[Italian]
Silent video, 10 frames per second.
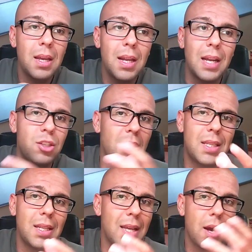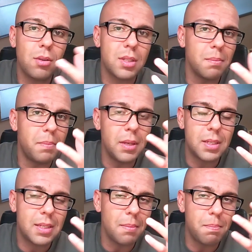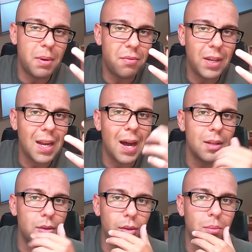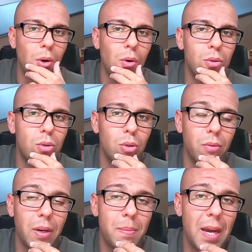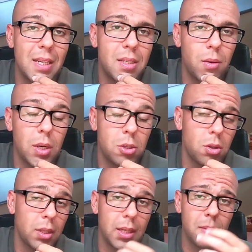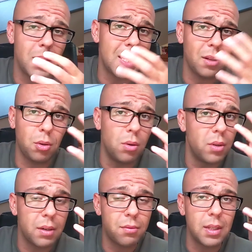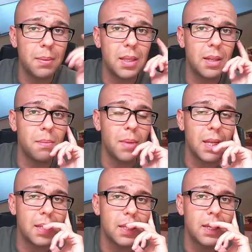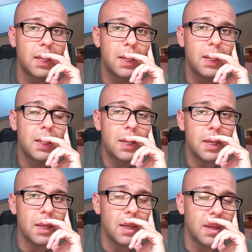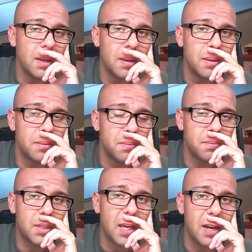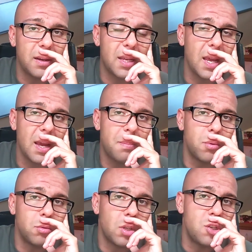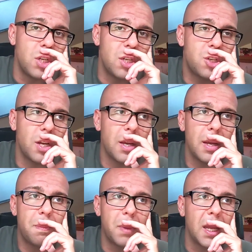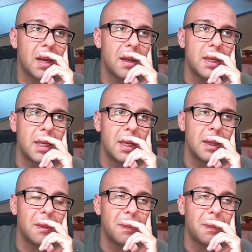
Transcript: L'agente indiano, sempl- semplificando molto, dovrebbe essere una sorta di mediatore fondamentalmente, eh, che, che, appunto agisce per i